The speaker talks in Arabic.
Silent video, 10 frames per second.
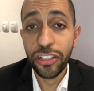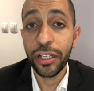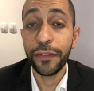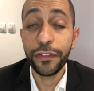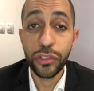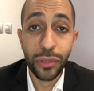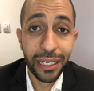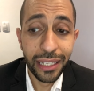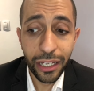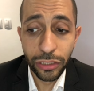في السؤال ده
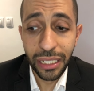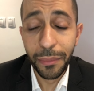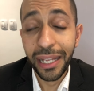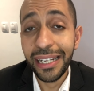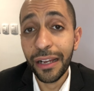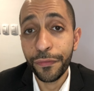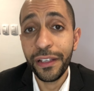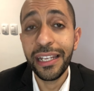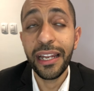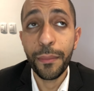يا حسام ارجع فيه
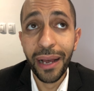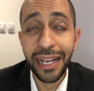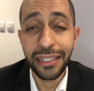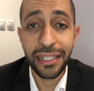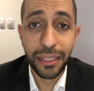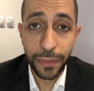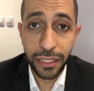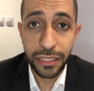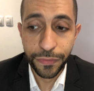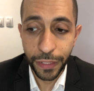للمعهد اللي انت
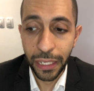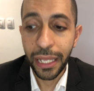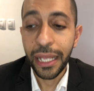بتدرس فيه